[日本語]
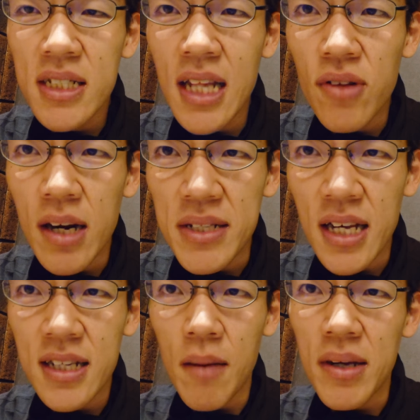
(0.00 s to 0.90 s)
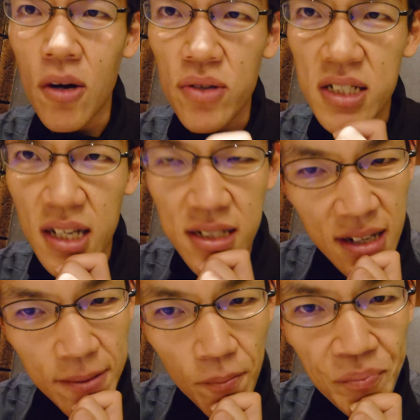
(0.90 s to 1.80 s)
きなのであればぜひ食べてほしいで
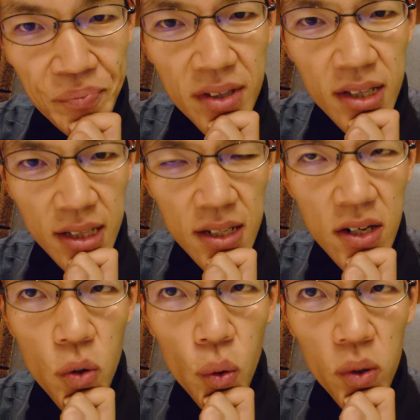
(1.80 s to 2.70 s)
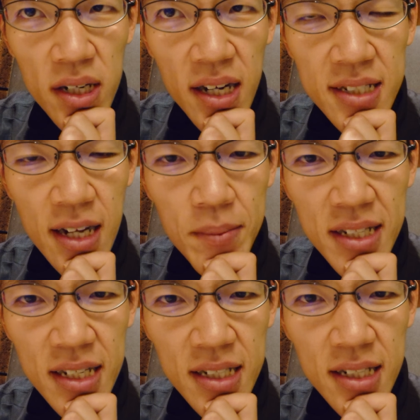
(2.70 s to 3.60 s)
す。今回食べ
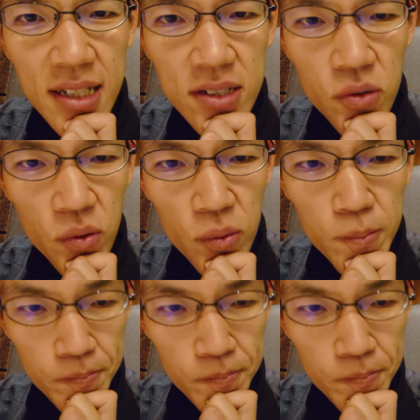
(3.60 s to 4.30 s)
た中だと、